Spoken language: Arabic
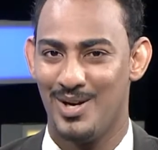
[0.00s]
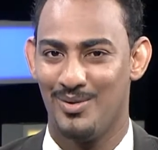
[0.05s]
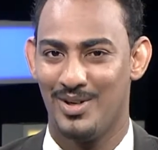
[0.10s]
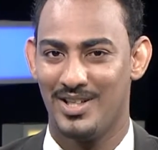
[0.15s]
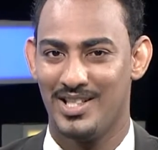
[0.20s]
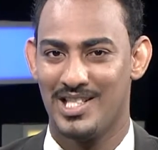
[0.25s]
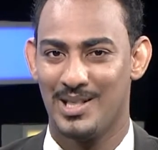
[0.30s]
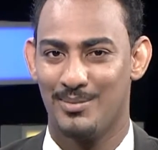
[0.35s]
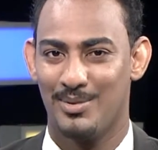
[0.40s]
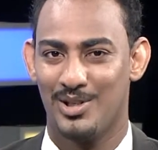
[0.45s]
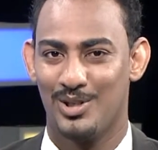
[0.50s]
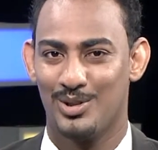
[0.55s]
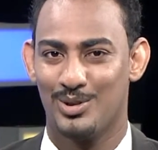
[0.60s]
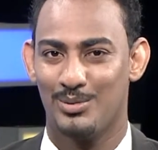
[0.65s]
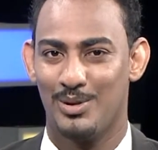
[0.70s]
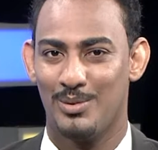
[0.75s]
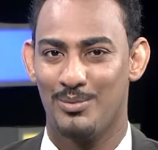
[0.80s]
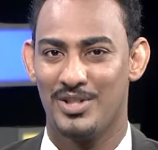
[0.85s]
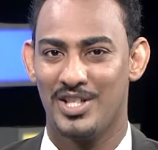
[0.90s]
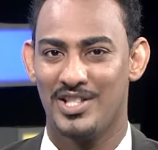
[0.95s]
ونسب
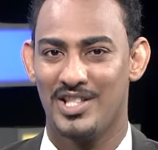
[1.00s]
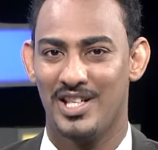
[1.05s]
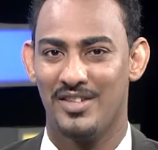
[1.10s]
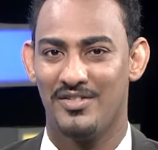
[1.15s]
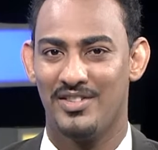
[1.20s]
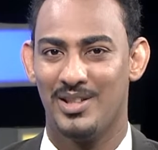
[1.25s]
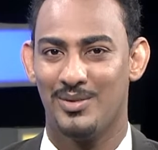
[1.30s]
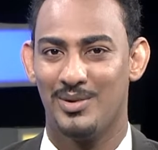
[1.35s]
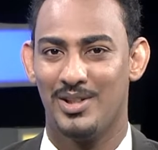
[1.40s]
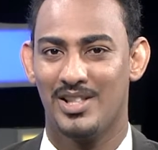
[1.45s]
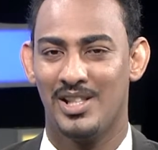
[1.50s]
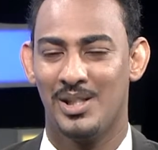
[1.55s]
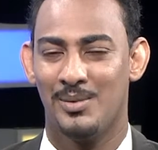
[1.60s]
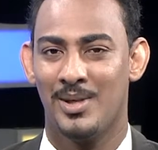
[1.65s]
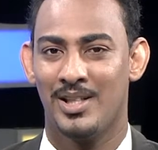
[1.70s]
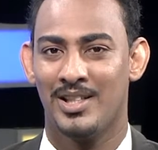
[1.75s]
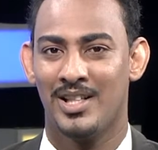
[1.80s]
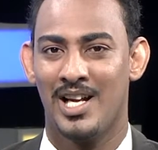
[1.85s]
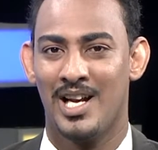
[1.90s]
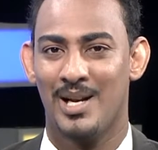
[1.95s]
الرطوبه المسجله في دوله
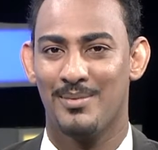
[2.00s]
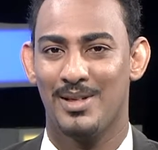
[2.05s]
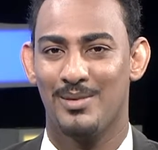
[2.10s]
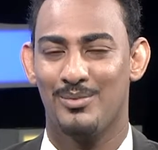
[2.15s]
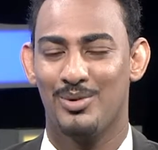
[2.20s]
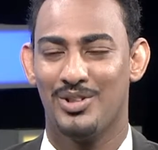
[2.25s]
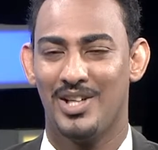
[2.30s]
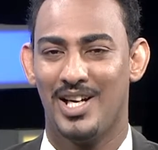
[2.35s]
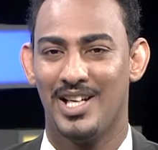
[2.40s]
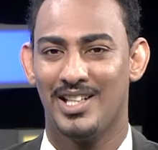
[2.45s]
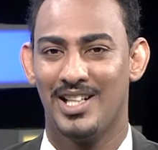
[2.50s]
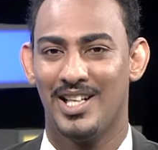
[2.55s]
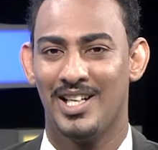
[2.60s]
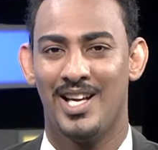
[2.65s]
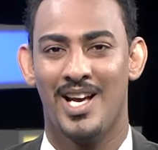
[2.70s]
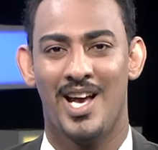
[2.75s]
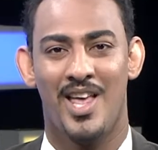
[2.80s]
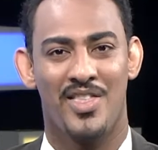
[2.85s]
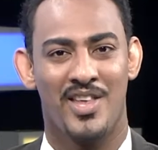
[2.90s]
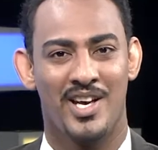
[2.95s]
الامارات العربيه المتحده
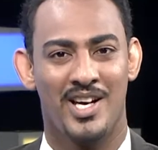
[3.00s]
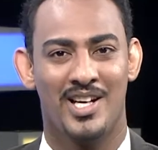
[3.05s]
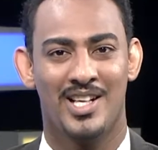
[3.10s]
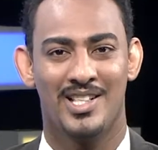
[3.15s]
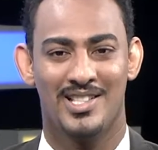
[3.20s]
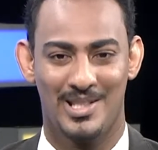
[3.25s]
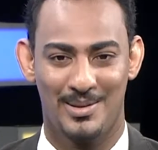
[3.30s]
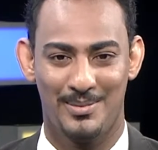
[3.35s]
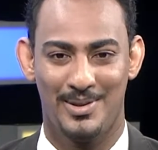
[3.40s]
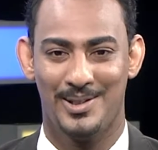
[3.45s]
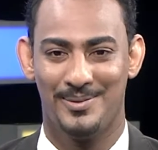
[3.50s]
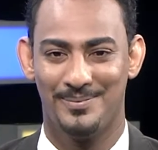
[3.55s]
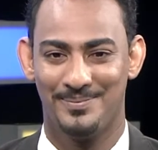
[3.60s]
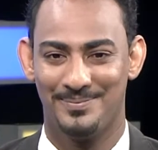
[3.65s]
لهذا الصباح